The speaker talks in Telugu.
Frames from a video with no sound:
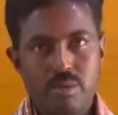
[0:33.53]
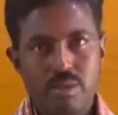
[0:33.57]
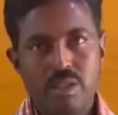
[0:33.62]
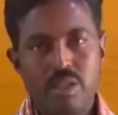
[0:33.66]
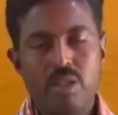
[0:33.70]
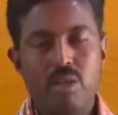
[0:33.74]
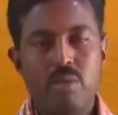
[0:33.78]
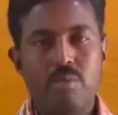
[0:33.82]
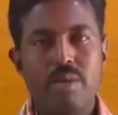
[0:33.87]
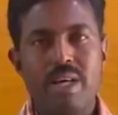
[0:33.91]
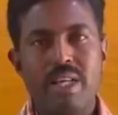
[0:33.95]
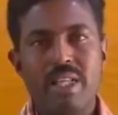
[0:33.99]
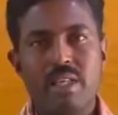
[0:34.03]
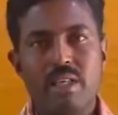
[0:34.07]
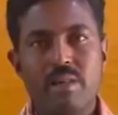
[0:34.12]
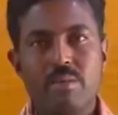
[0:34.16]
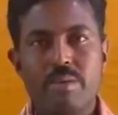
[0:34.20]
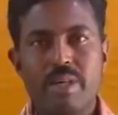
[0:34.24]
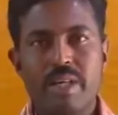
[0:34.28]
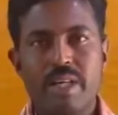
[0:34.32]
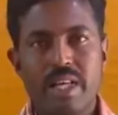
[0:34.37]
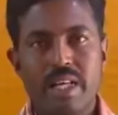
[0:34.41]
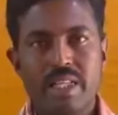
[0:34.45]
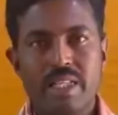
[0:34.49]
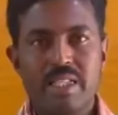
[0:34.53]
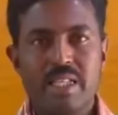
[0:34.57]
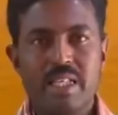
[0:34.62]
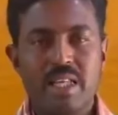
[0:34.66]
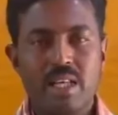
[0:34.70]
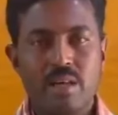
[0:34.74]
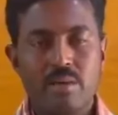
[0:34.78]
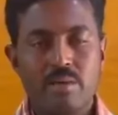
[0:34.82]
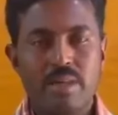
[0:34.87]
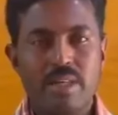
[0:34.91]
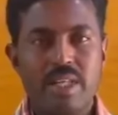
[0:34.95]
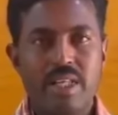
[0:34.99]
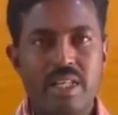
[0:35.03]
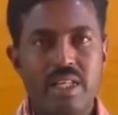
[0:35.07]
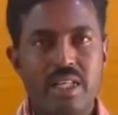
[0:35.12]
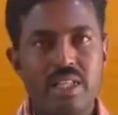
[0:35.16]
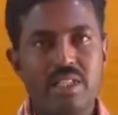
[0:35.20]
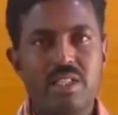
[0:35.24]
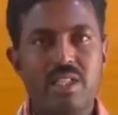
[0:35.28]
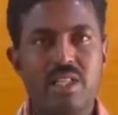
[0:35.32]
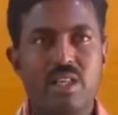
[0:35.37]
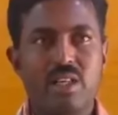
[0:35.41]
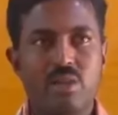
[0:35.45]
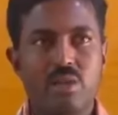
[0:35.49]
ఎంత బాధలు పడి అలసాట్లు పడి ఇక్కడ
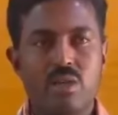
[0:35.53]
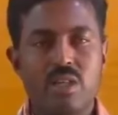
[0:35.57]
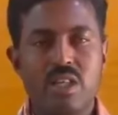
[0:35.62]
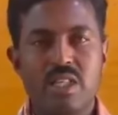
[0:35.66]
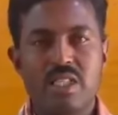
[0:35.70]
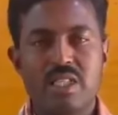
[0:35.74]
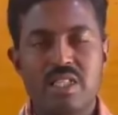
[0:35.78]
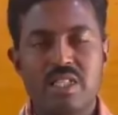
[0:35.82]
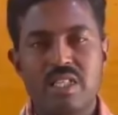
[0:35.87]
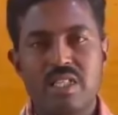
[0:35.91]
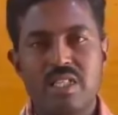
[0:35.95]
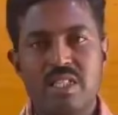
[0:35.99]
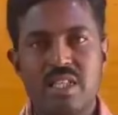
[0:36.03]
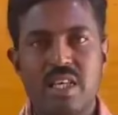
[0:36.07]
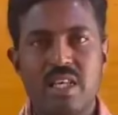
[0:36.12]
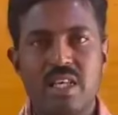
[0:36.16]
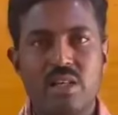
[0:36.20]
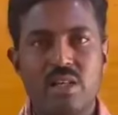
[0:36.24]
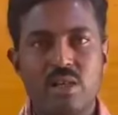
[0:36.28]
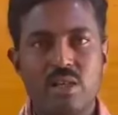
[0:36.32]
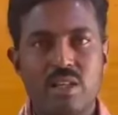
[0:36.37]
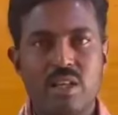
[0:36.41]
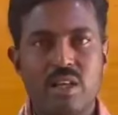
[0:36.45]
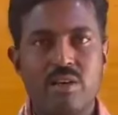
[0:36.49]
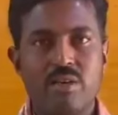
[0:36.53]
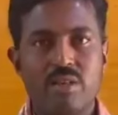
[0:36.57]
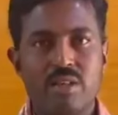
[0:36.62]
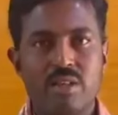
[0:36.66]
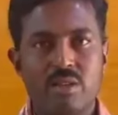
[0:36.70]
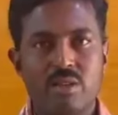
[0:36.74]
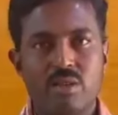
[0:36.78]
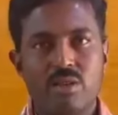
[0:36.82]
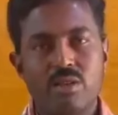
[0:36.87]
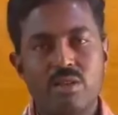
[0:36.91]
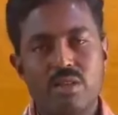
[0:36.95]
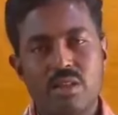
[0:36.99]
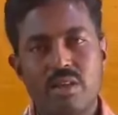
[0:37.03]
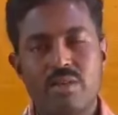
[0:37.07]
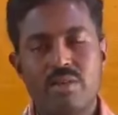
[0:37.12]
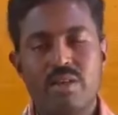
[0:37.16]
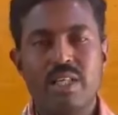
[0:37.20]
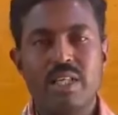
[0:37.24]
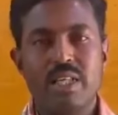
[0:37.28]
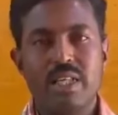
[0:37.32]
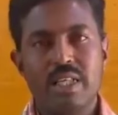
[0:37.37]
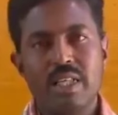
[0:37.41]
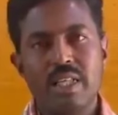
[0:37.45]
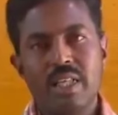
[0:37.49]
చేరుకున్నాను సార్ సార్ వాళ్ళు రావడంతో నా
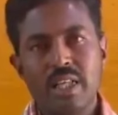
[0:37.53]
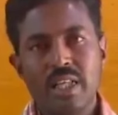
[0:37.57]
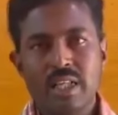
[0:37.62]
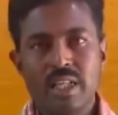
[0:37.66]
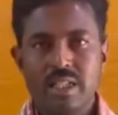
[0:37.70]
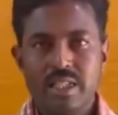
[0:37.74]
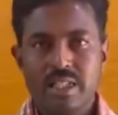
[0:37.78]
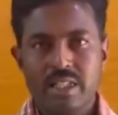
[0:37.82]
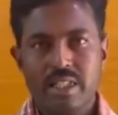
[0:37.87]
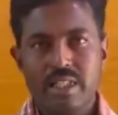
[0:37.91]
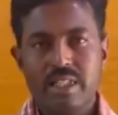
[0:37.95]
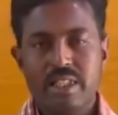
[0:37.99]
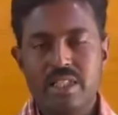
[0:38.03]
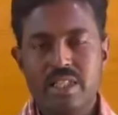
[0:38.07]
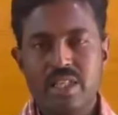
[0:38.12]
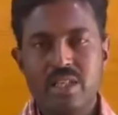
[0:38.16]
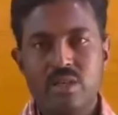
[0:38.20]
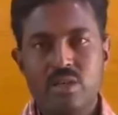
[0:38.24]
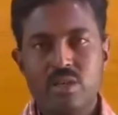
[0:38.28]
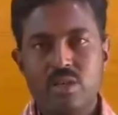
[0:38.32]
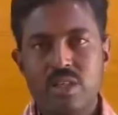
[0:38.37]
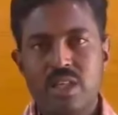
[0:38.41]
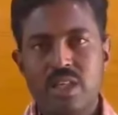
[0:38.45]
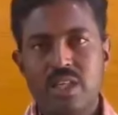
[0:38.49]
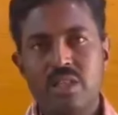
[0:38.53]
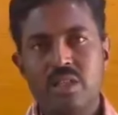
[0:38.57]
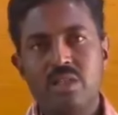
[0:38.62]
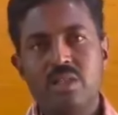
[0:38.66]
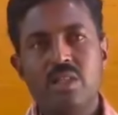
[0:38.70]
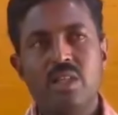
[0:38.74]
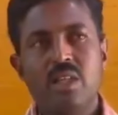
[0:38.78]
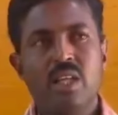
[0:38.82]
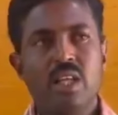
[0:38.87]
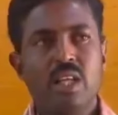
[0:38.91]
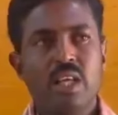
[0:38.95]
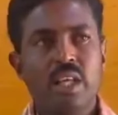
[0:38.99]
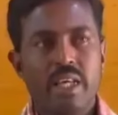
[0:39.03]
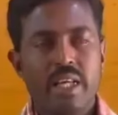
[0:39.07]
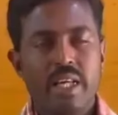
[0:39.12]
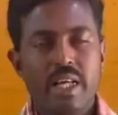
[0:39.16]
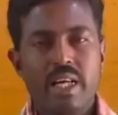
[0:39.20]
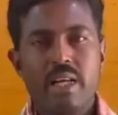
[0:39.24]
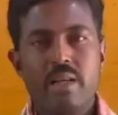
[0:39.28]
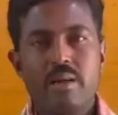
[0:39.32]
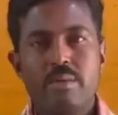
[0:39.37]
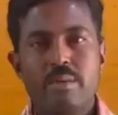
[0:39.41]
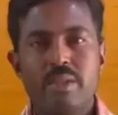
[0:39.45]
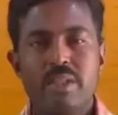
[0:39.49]
వల్ల ఇక్కడ చేరుకున్నాను
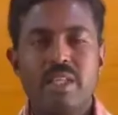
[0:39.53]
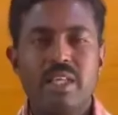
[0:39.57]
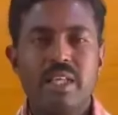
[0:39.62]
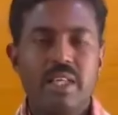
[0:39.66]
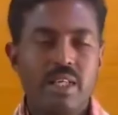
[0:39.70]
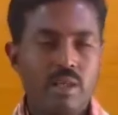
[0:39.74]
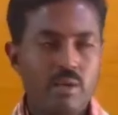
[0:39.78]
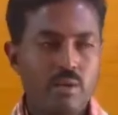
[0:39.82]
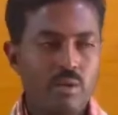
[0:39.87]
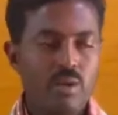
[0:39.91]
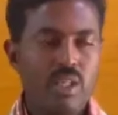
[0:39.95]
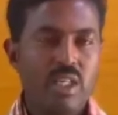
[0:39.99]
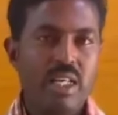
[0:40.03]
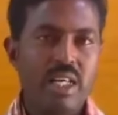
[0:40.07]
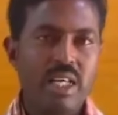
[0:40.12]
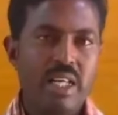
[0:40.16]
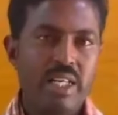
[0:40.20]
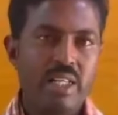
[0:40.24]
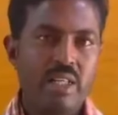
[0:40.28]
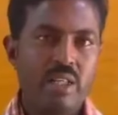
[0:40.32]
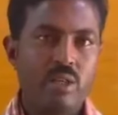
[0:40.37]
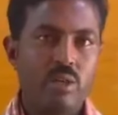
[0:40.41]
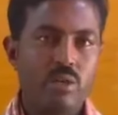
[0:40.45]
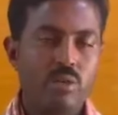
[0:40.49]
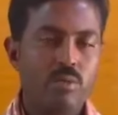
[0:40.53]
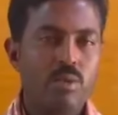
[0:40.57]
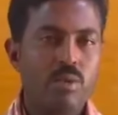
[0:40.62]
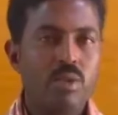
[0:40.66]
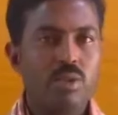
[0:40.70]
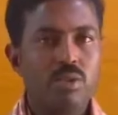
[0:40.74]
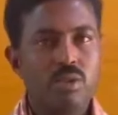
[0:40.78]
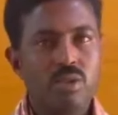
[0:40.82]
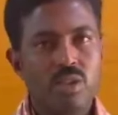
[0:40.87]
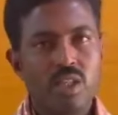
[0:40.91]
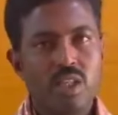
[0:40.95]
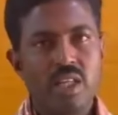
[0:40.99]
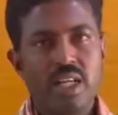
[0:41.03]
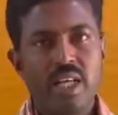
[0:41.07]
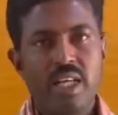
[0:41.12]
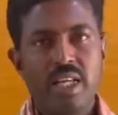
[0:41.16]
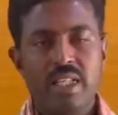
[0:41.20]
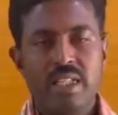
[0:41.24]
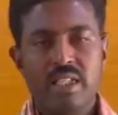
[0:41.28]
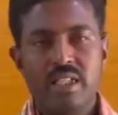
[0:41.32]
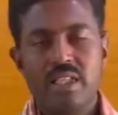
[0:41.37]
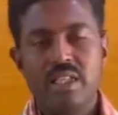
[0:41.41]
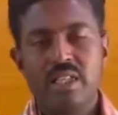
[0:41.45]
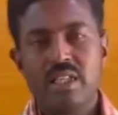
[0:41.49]
కాకపోతే ఇక్కడ ఉండడానికి రూము
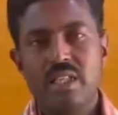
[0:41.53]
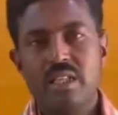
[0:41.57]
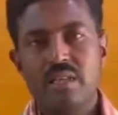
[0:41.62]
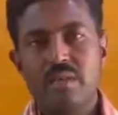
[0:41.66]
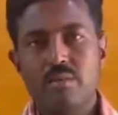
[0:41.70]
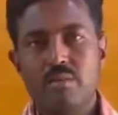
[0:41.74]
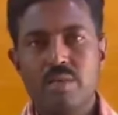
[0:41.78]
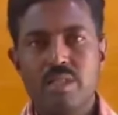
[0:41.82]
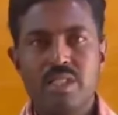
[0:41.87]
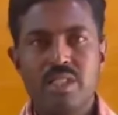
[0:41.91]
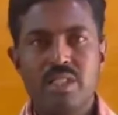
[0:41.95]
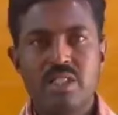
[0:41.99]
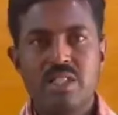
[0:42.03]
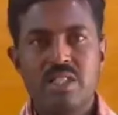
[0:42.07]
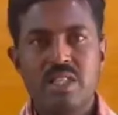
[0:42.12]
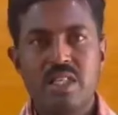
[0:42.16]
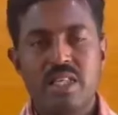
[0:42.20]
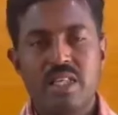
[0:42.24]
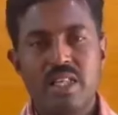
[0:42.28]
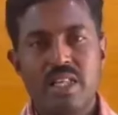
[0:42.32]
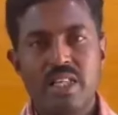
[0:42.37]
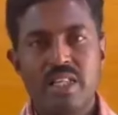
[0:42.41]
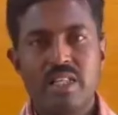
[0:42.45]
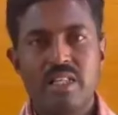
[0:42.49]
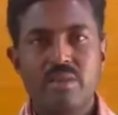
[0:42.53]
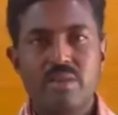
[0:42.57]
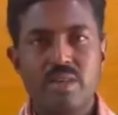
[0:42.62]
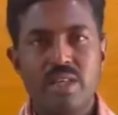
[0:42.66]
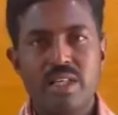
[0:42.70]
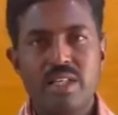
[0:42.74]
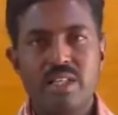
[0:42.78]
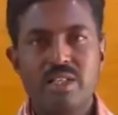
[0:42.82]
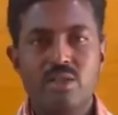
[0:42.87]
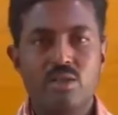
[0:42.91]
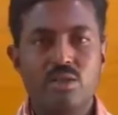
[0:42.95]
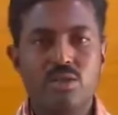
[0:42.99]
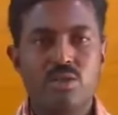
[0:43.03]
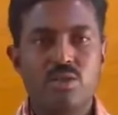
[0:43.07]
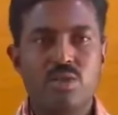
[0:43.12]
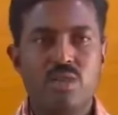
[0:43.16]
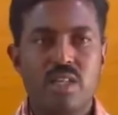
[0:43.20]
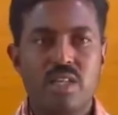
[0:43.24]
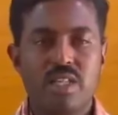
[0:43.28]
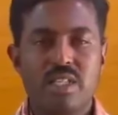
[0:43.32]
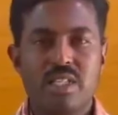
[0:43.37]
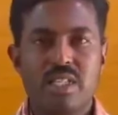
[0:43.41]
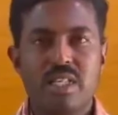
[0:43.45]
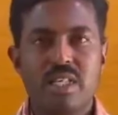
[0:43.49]
తినడానికి తిండి మంచి చెట్ట అన్ని వాళ్ళే
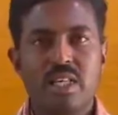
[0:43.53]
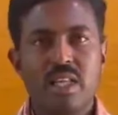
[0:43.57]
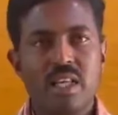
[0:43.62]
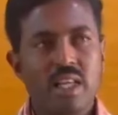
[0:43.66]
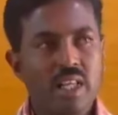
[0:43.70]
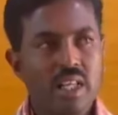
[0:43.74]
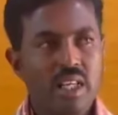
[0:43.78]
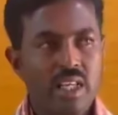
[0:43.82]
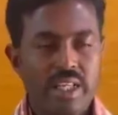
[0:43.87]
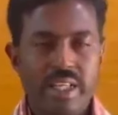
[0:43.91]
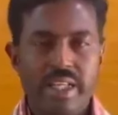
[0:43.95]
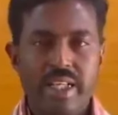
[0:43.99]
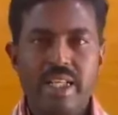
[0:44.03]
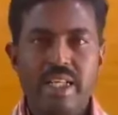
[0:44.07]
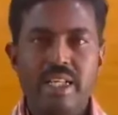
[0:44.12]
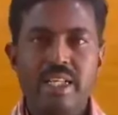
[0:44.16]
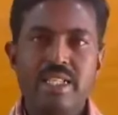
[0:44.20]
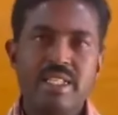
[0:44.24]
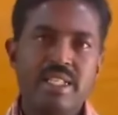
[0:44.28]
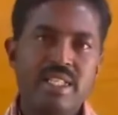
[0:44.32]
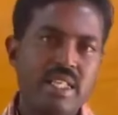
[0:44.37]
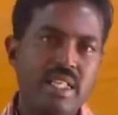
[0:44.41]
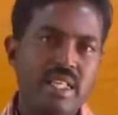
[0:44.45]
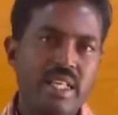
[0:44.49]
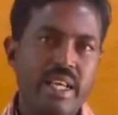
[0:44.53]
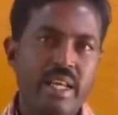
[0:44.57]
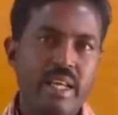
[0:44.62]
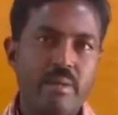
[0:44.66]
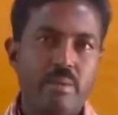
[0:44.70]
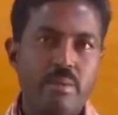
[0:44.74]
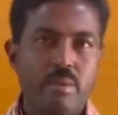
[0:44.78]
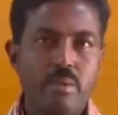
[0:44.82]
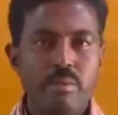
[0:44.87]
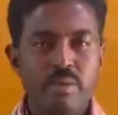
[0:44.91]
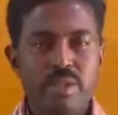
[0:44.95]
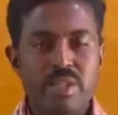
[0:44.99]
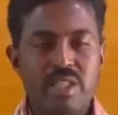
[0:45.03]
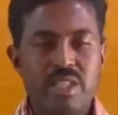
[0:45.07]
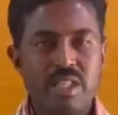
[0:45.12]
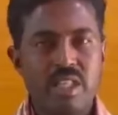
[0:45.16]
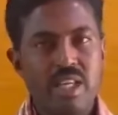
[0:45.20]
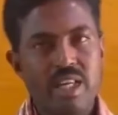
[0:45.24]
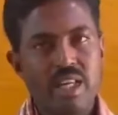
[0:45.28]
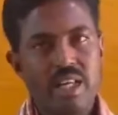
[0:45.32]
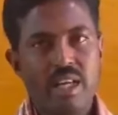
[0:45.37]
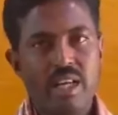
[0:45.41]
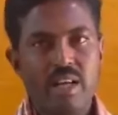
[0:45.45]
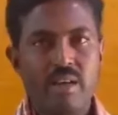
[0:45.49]
చూస్తున్నారు సార్ ఇక్కడ నుంచి ఇండియా
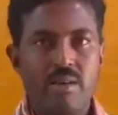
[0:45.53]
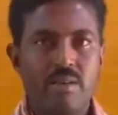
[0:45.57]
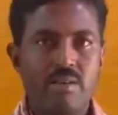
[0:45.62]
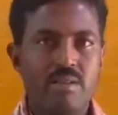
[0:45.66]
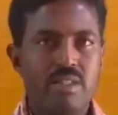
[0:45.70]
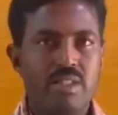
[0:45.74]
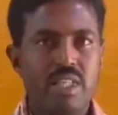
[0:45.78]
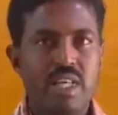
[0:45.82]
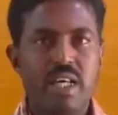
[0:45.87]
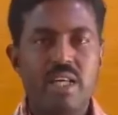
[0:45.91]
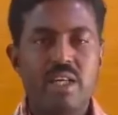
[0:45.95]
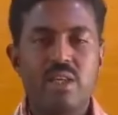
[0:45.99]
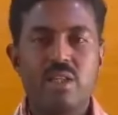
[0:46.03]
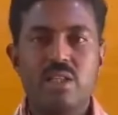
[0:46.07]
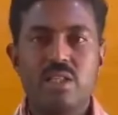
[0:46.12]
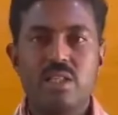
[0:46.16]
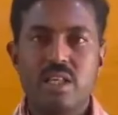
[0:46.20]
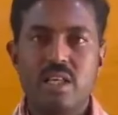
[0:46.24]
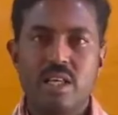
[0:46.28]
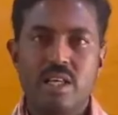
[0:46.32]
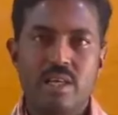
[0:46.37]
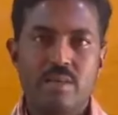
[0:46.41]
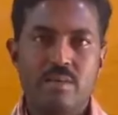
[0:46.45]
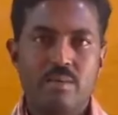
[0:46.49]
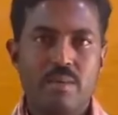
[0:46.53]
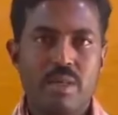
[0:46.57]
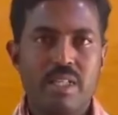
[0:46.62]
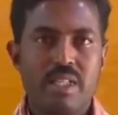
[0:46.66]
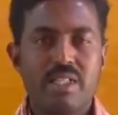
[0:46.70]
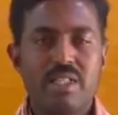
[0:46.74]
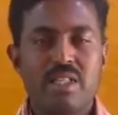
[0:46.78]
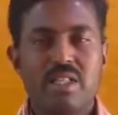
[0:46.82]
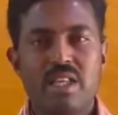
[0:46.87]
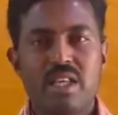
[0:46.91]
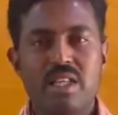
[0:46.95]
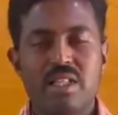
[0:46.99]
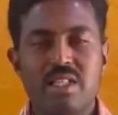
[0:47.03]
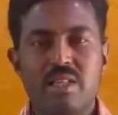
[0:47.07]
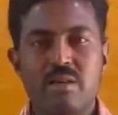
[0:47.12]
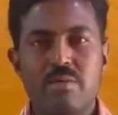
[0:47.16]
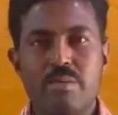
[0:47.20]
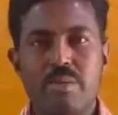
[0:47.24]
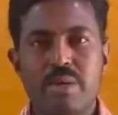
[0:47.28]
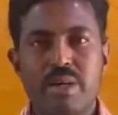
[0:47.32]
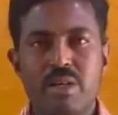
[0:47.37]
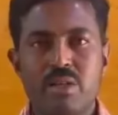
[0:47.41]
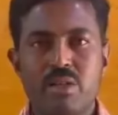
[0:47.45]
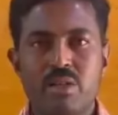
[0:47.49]
పంపించేదాకా సార్ వాళ్ళదే బాధ్యత అని
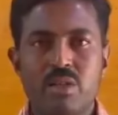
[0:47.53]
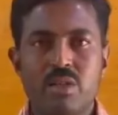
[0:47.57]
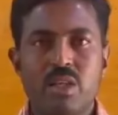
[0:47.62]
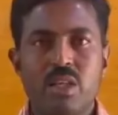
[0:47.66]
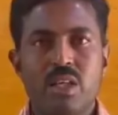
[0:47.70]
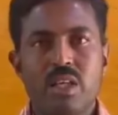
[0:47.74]
చెప్పారు